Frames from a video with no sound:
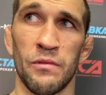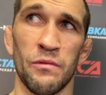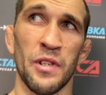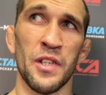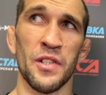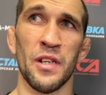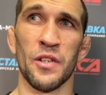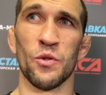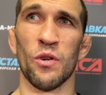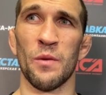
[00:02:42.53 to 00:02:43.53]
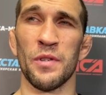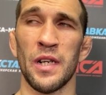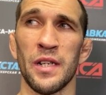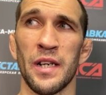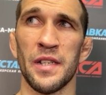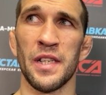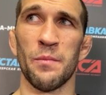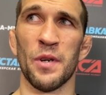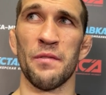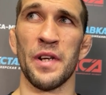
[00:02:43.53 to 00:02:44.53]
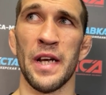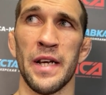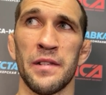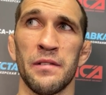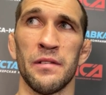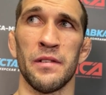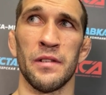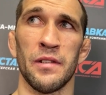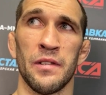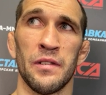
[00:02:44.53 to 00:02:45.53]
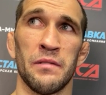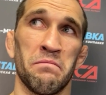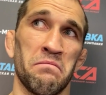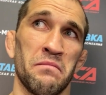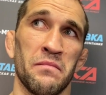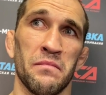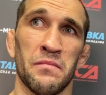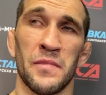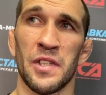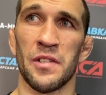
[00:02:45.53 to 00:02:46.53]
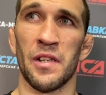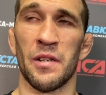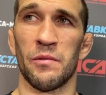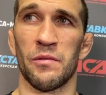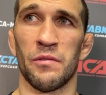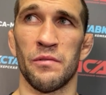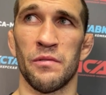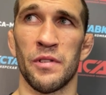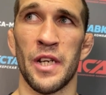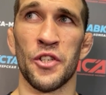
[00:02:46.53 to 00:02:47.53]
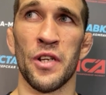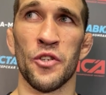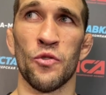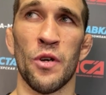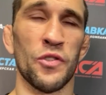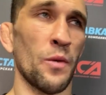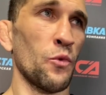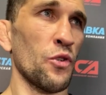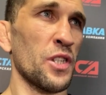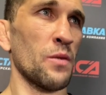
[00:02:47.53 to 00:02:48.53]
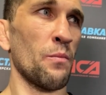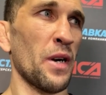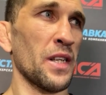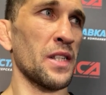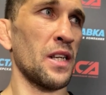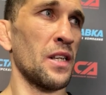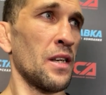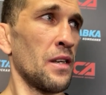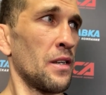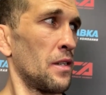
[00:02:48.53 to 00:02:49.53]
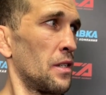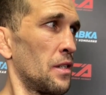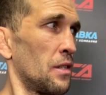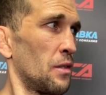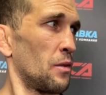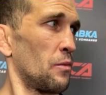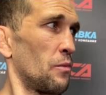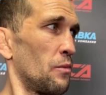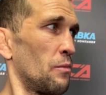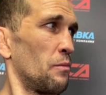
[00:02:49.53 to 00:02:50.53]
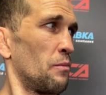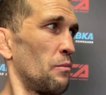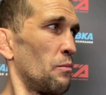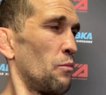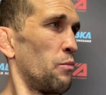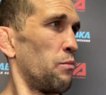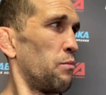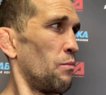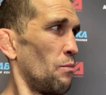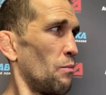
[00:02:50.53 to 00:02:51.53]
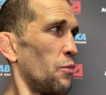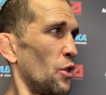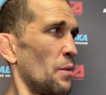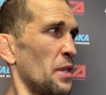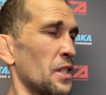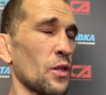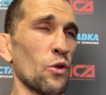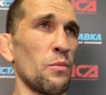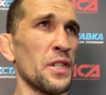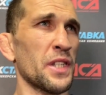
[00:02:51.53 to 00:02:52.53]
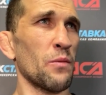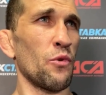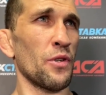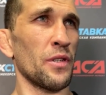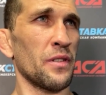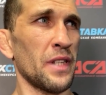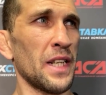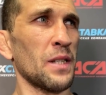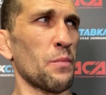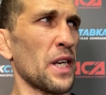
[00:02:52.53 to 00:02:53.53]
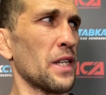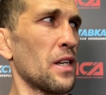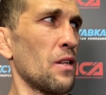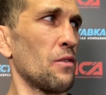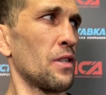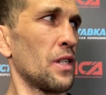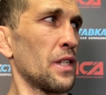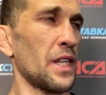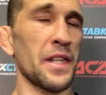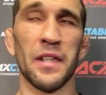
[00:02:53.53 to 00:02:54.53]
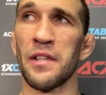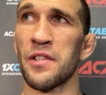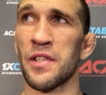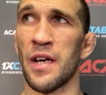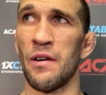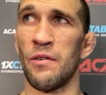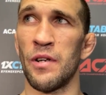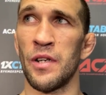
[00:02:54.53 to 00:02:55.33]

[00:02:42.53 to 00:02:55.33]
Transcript: Ну, я не знаю, насколько меня Лига ИСИ проверяет. Не знаю. Я считаю, что с Абдулазизом показали э, более-менее такой близкий бой. Да, я там проиграл, я не отрицаю.